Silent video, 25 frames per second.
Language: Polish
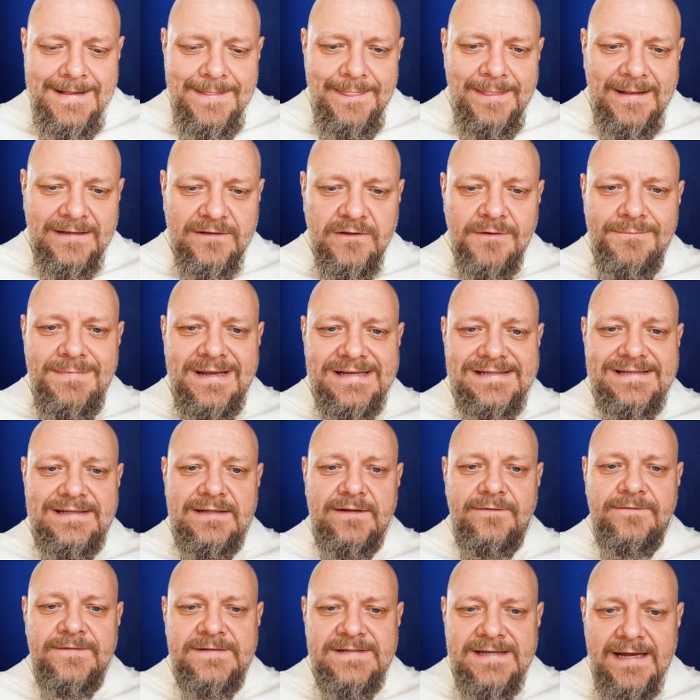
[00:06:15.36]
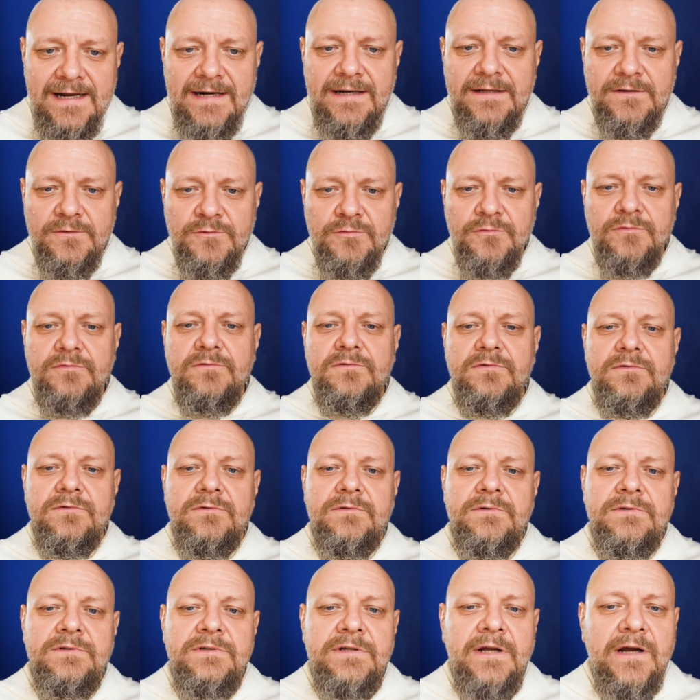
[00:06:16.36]
Natomiast wcale tu
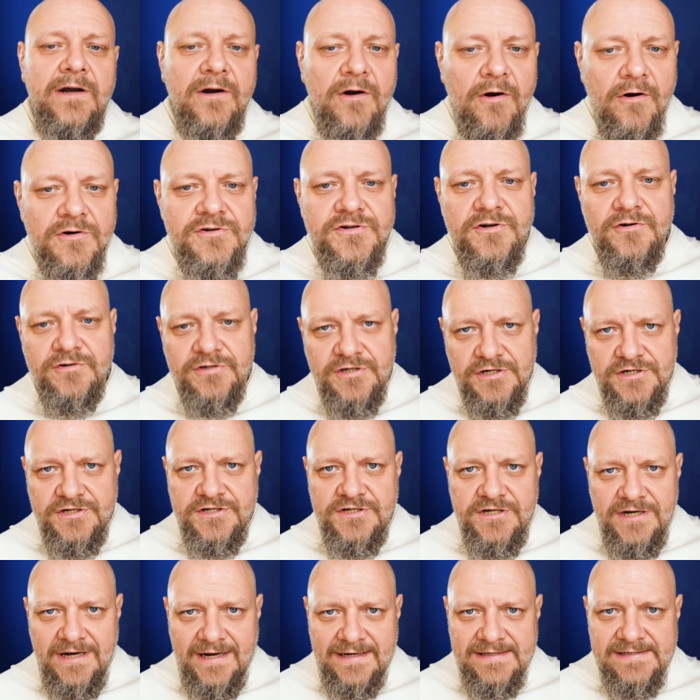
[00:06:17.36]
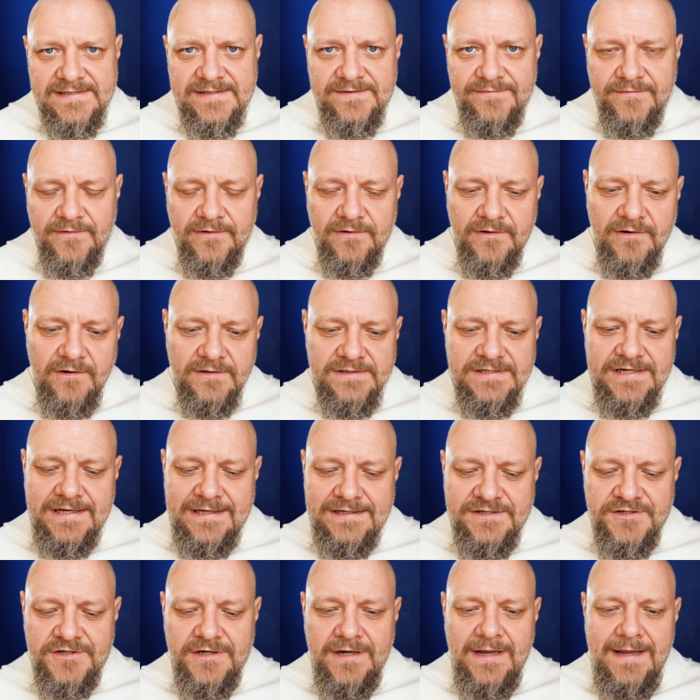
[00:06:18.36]
nie chodzi o chrześcijaństwo,
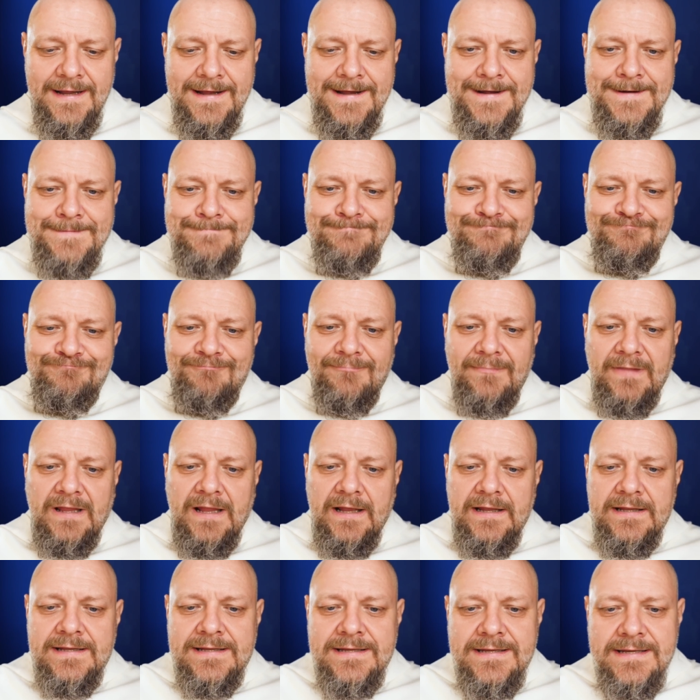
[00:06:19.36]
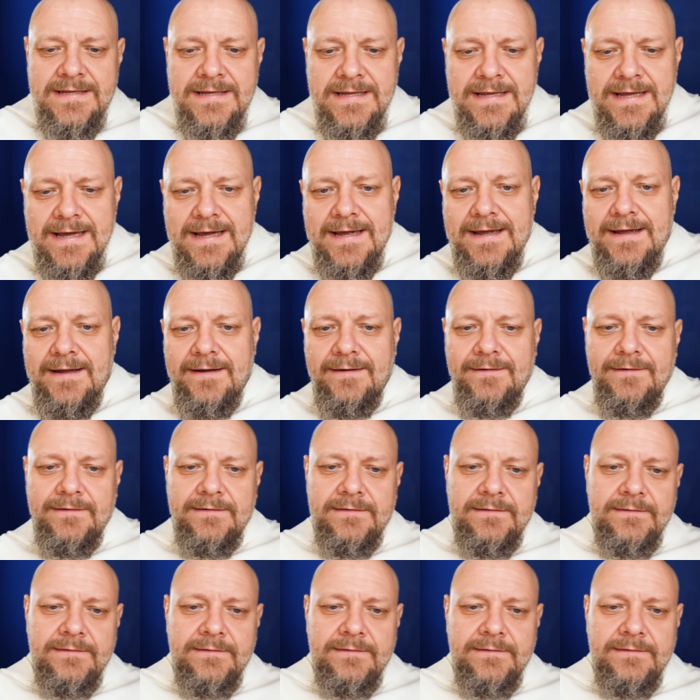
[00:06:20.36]
chociaż nie, e,